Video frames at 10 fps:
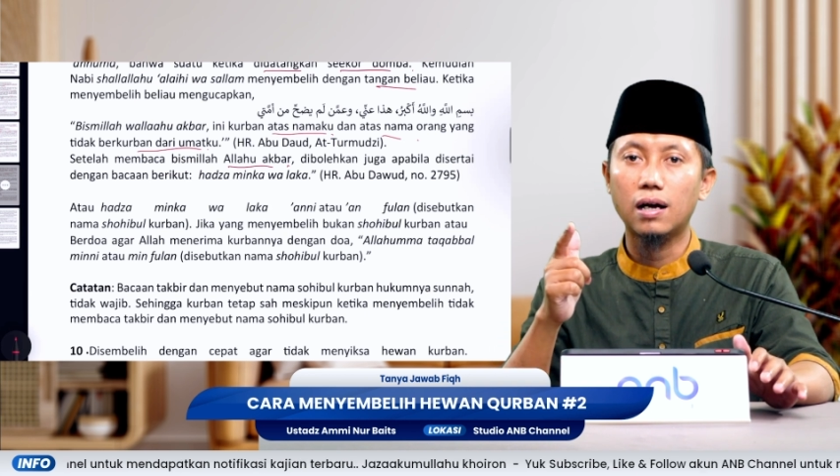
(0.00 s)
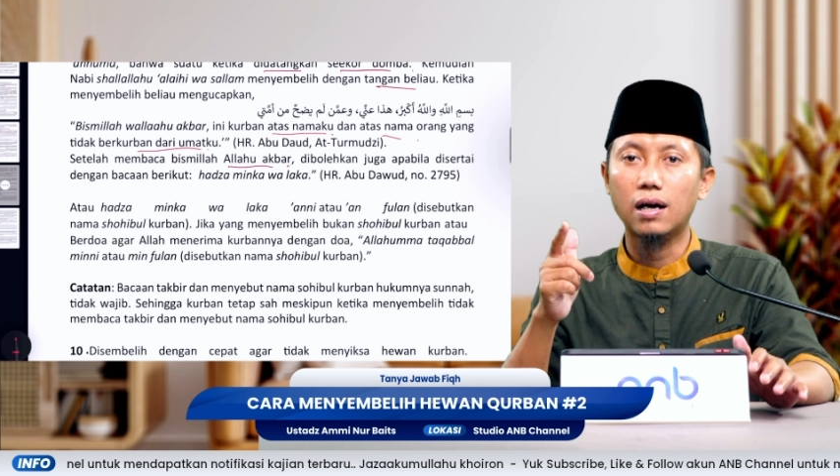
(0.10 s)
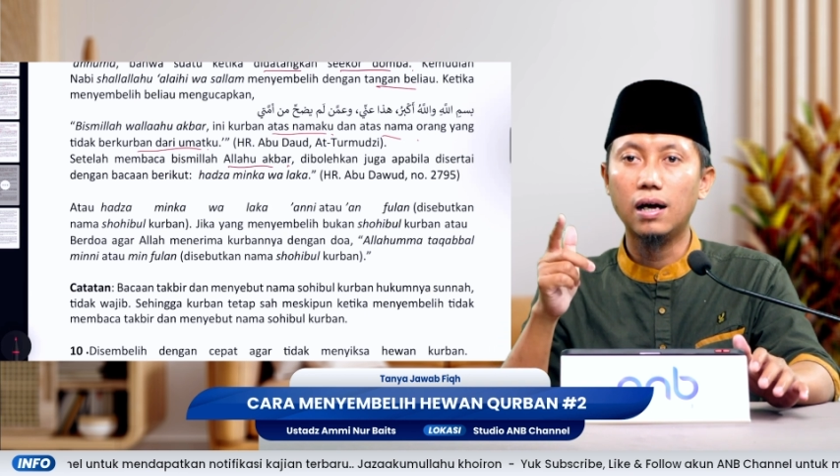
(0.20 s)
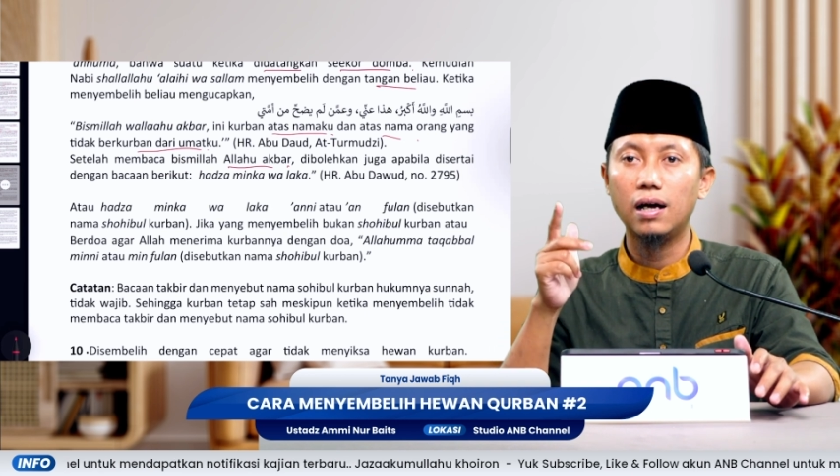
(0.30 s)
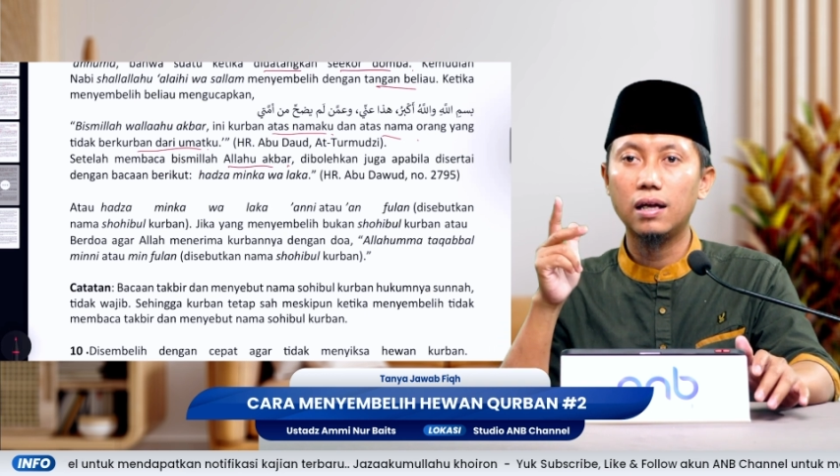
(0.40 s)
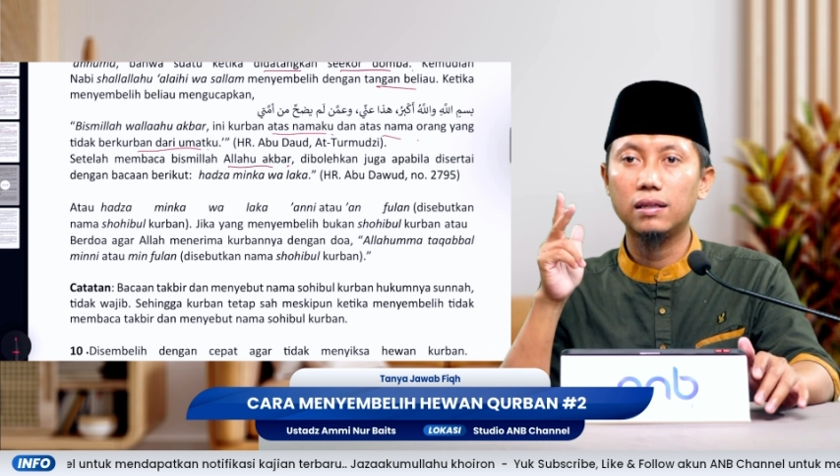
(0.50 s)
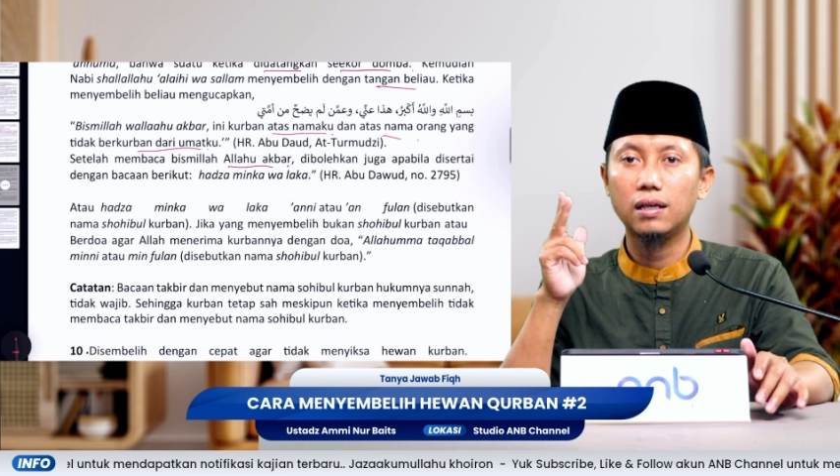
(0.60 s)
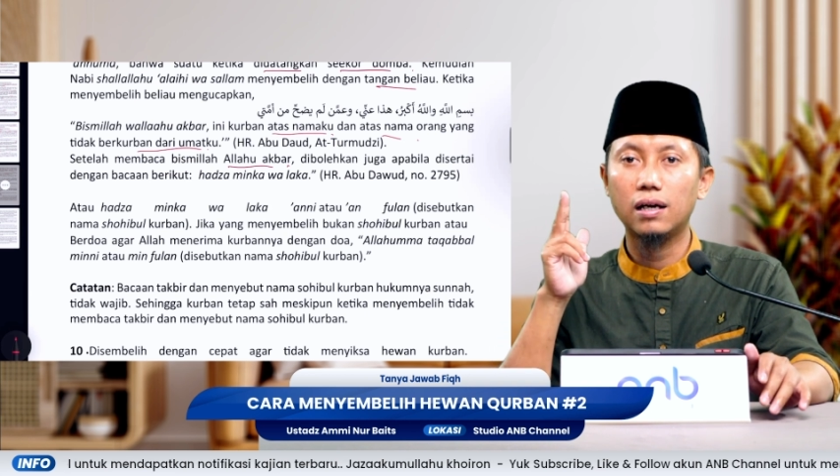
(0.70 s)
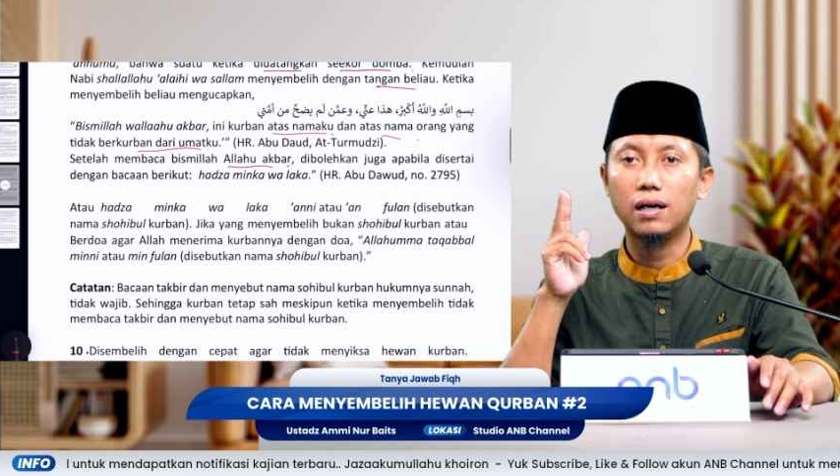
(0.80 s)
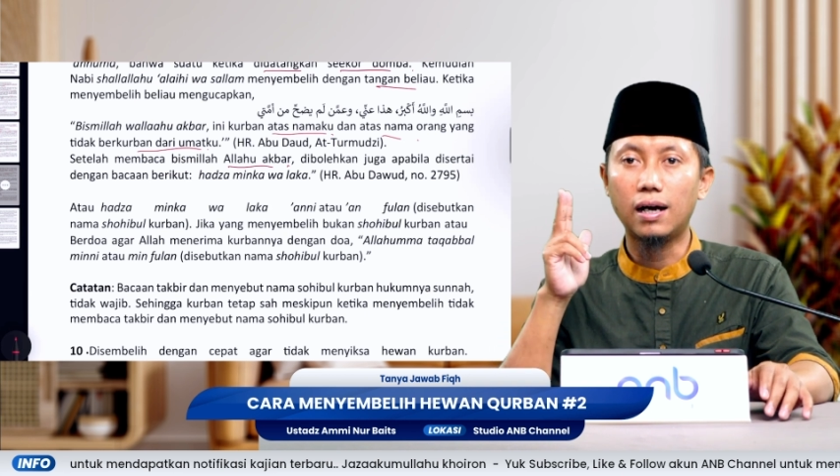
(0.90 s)

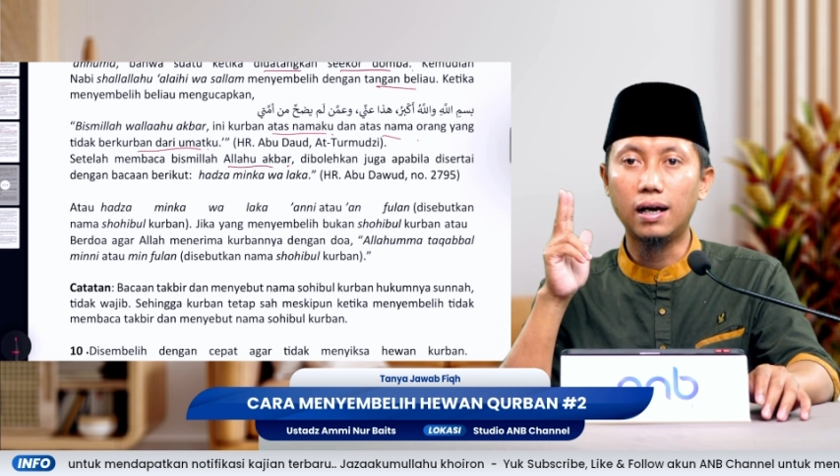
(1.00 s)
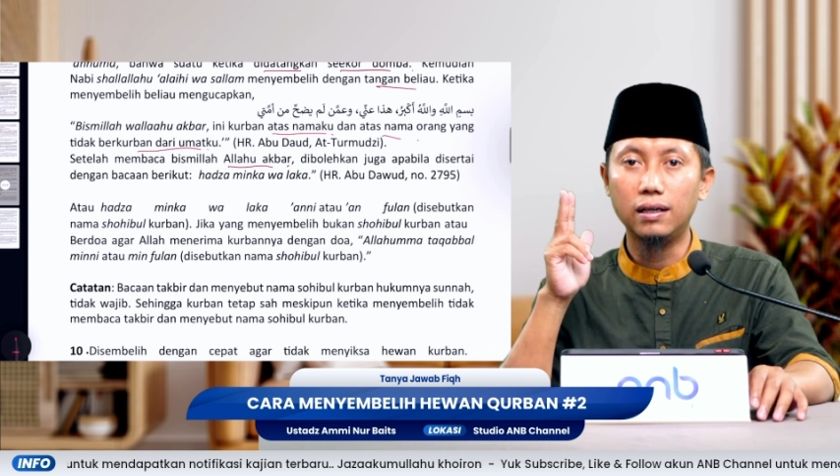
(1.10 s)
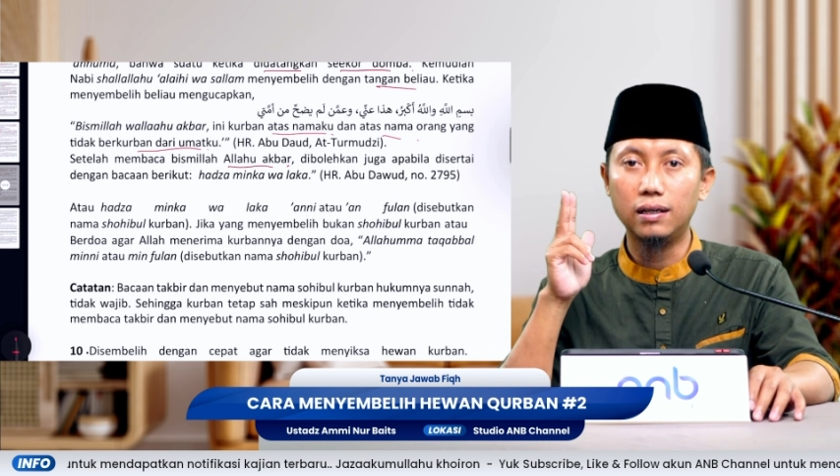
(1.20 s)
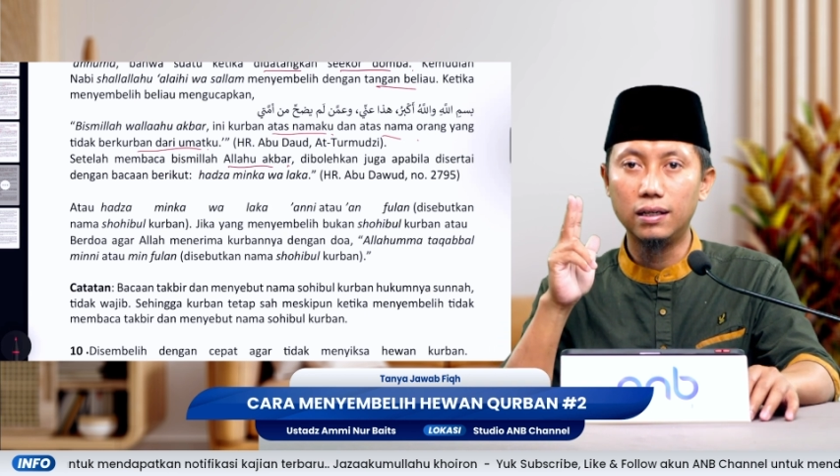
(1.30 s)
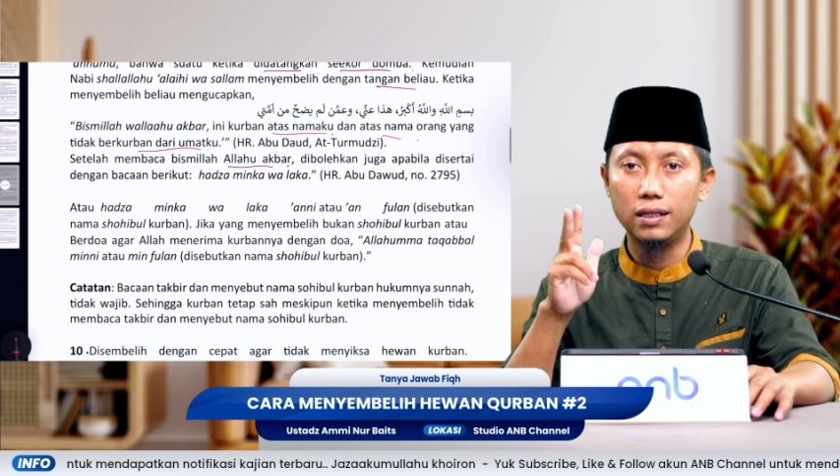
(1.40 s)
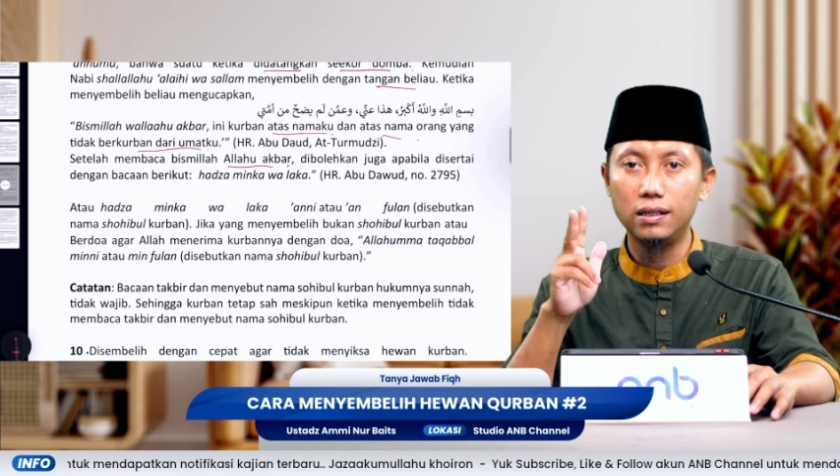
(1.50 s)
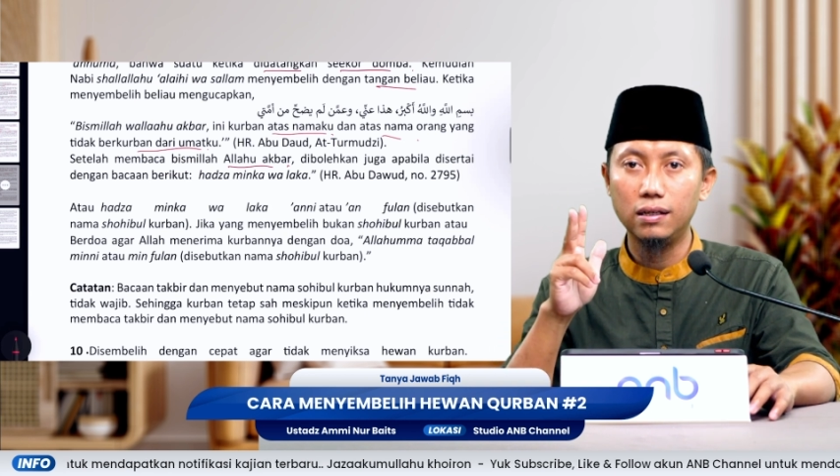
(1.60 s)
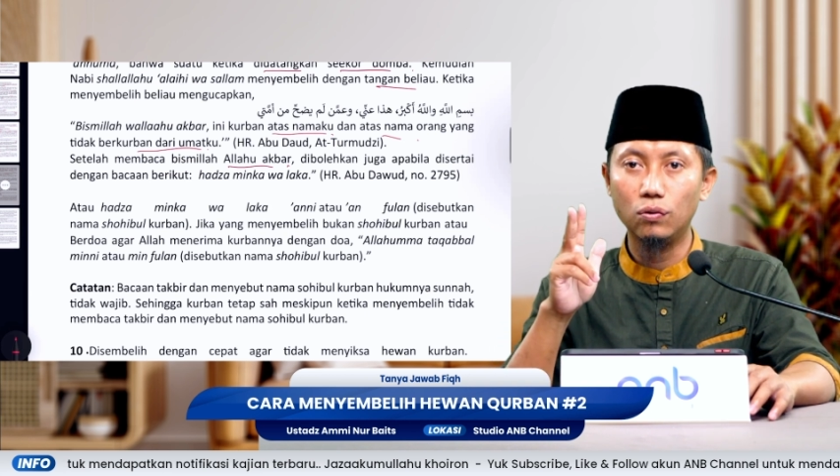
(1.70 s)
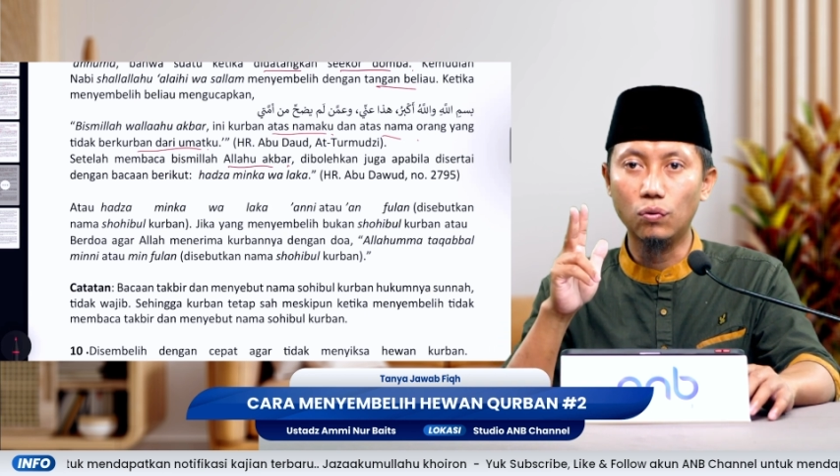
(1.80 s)
Hada anni